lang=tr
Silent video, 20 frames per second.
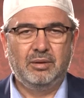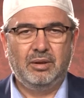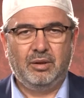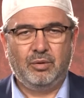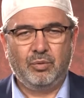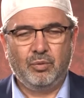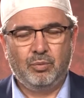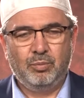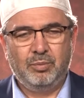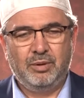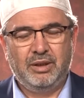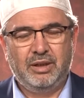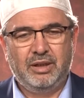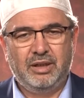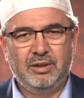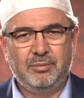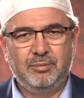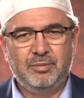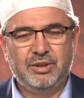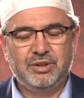Euzu
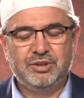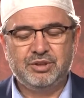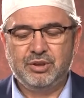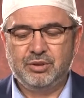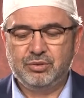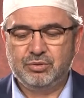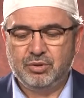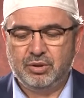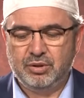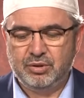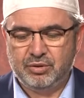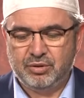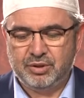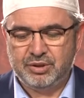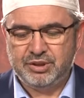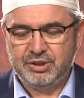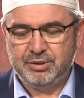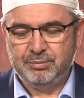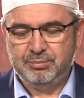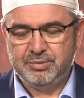billahi
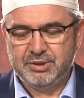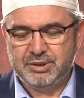mineşşeytanirracim.